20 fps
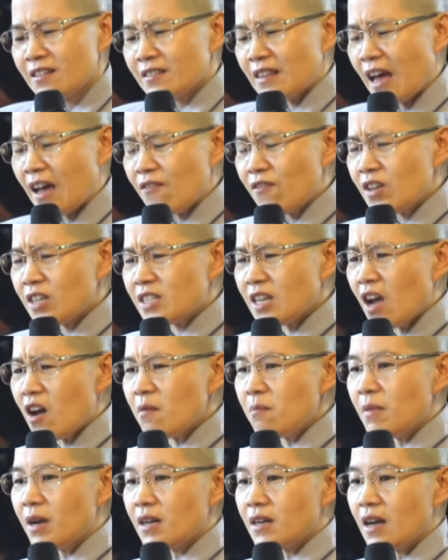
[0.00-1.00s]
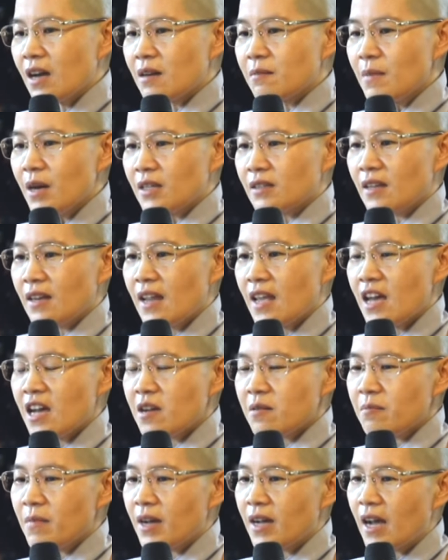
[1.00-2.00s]
tại vì sao mình gần mực thì
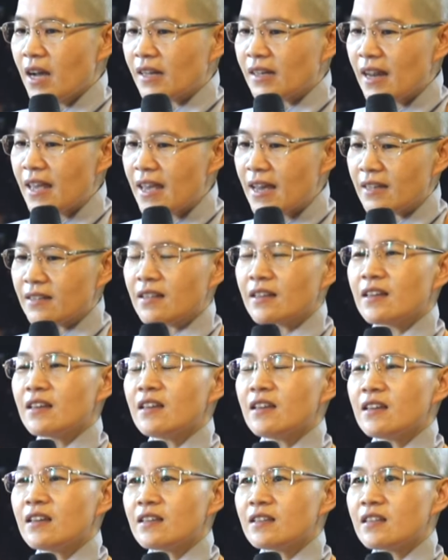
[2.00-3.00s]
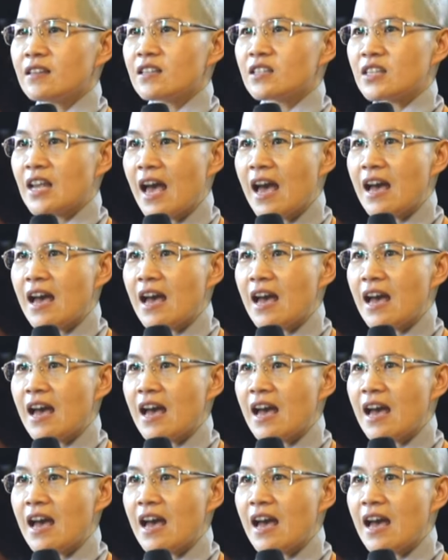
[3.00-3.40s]
đen mà gần đèn thì thì